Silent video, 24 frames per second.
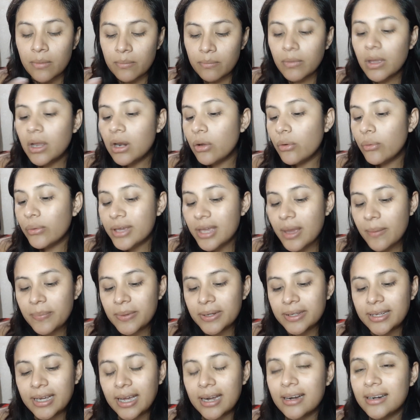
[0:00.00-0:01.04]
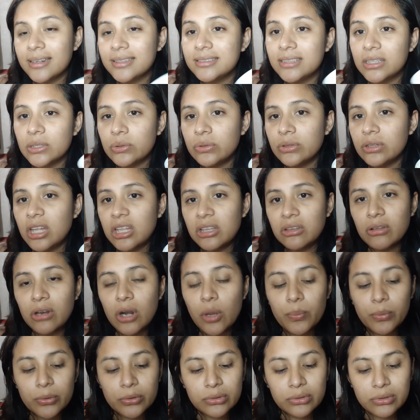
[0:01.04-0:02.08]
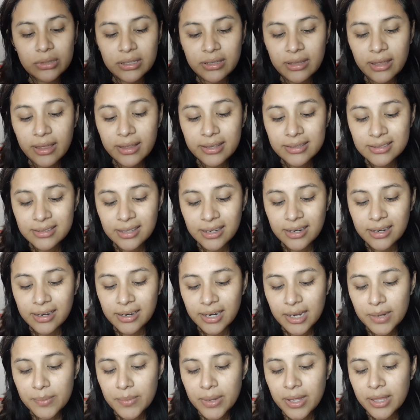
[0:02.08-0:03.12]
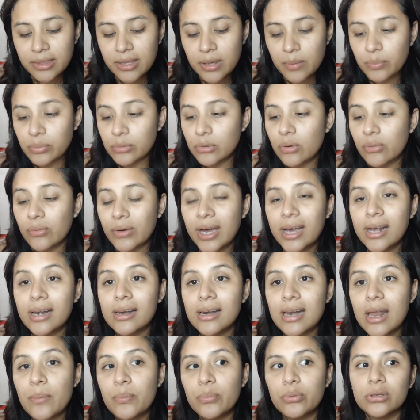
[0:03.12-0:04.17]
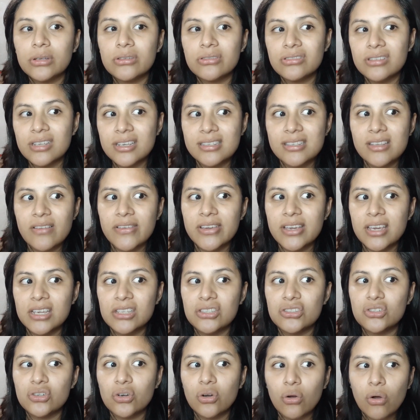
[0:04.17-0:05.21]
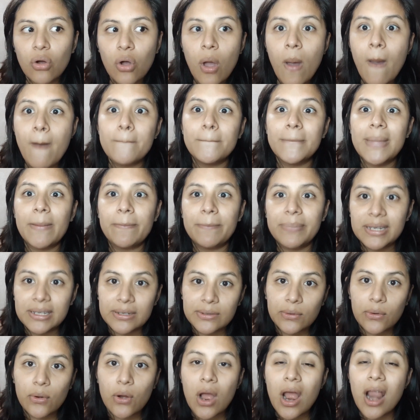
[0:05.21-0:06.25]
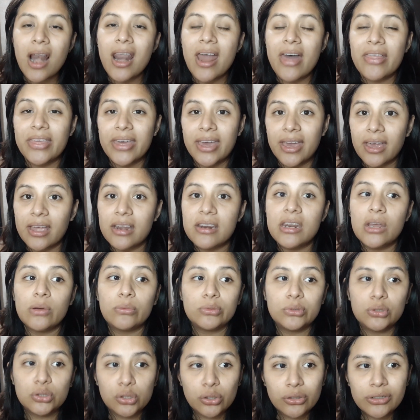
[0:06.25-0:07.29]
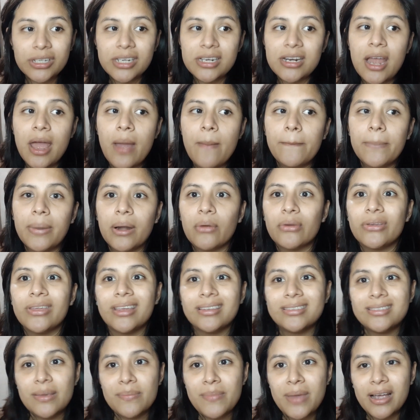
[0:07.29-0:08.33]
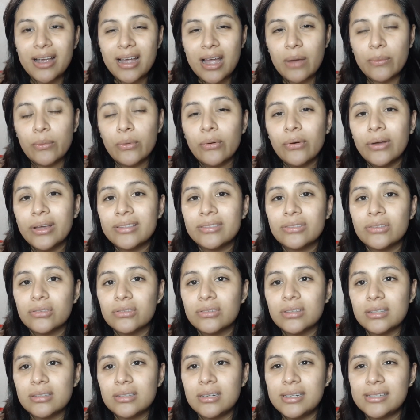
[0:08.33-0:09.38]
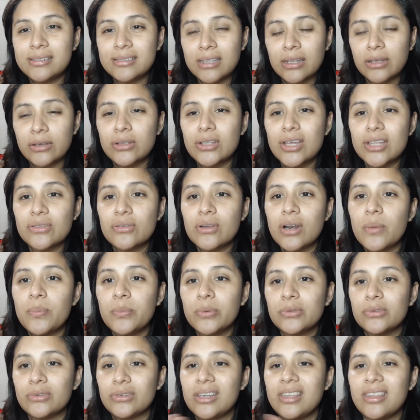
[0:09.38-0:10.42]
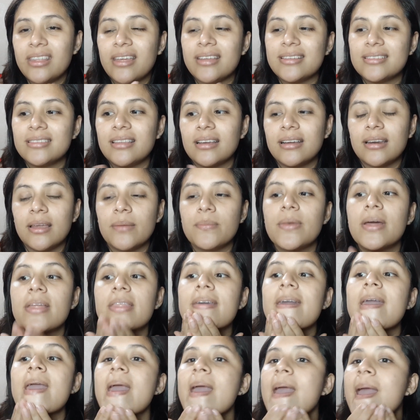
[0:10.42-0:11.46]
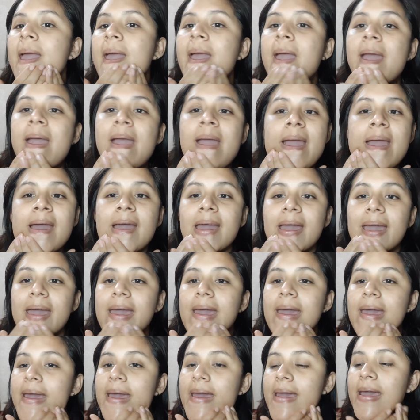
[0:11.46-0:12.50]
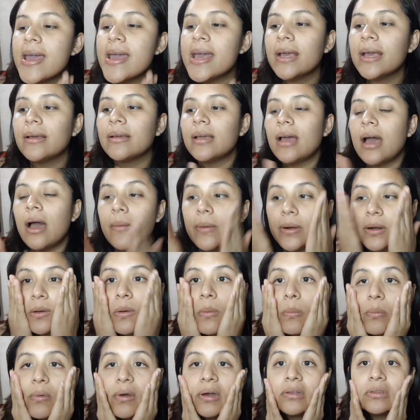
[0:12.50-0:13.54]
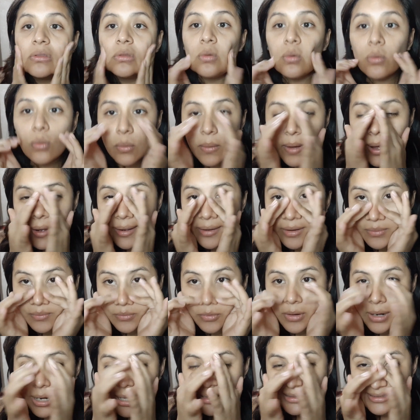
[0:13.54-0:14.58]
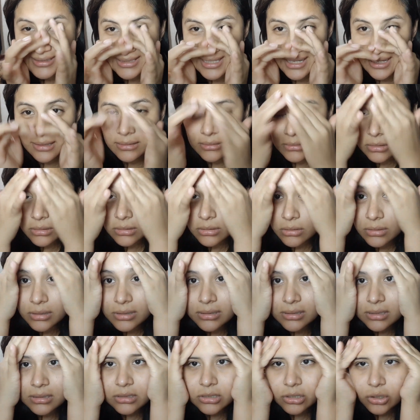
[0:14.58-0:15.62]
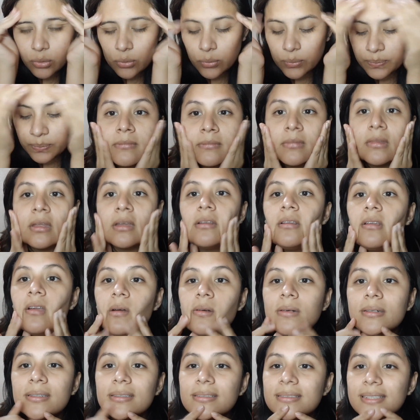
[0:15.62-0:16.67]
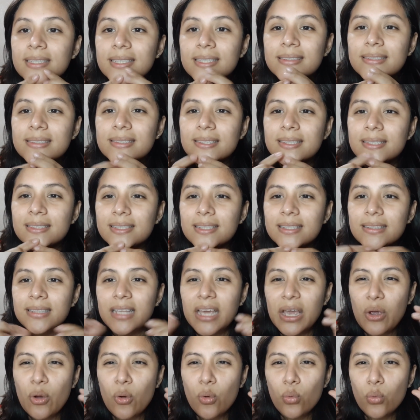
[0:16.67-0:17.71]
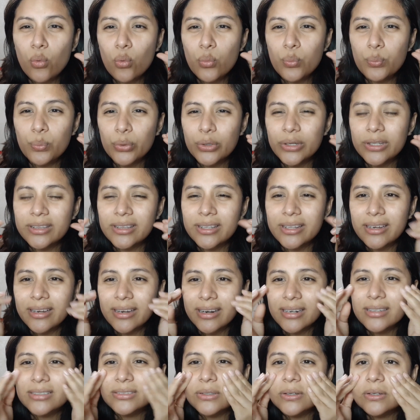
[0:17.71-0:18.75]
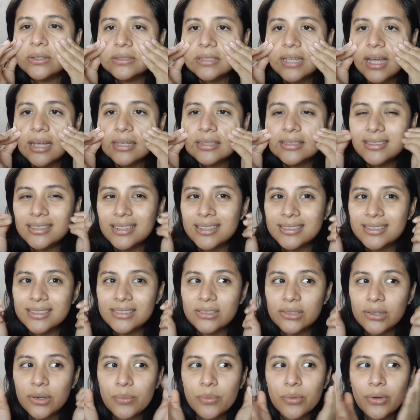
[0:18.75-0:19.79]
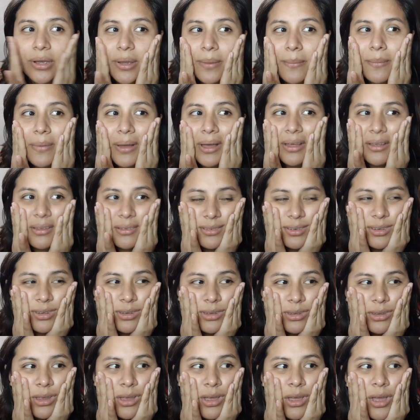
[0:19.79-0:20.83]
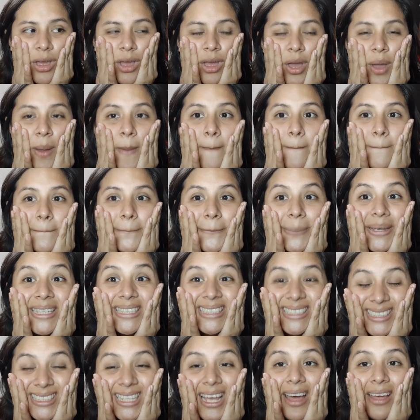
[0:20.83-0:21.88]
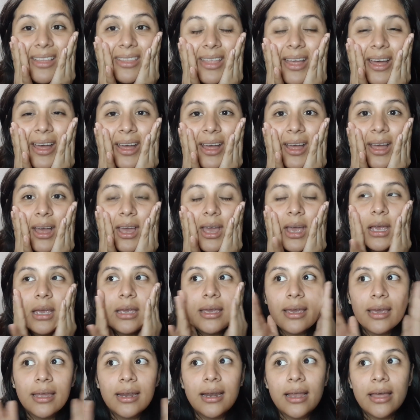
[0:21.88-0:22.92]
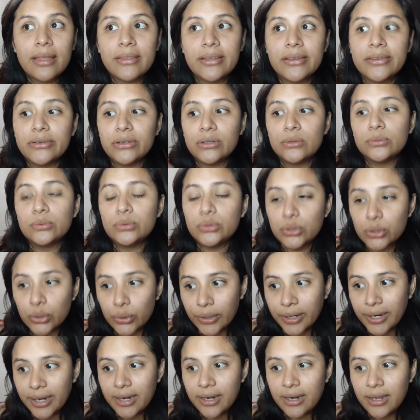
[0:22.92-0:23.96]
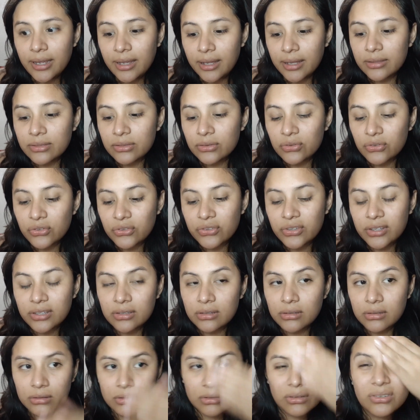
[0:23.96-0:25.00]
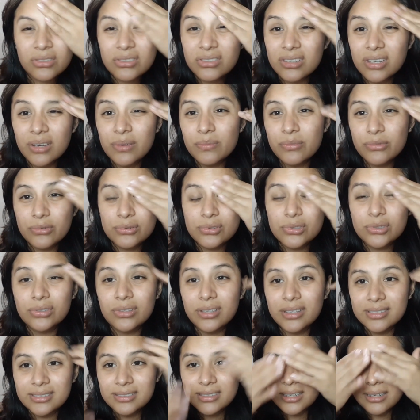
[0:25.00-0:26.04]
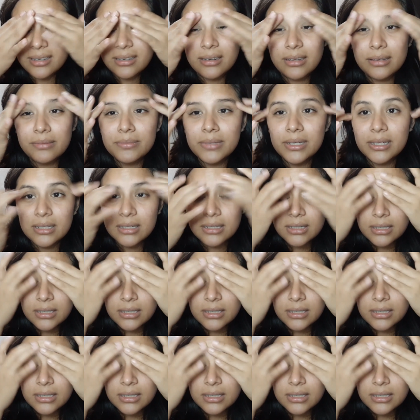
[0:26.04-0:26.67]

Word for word: Me lo voy a aplicar, le estaba dando la oportunidad a esta crema de probarla porque ustedes saben que yo me aplico la de Neutrogena, pero ya se me acabó, entonces le estoy dando la oportunidad a esta crema de eh, a ver cómo actúa, cómo la siento, todo este show. La verdad es que sí se siente un poquitín grasosa, sí la siento como que más pesada que la de Neutrogena, entonces no sé mucho de esta crema.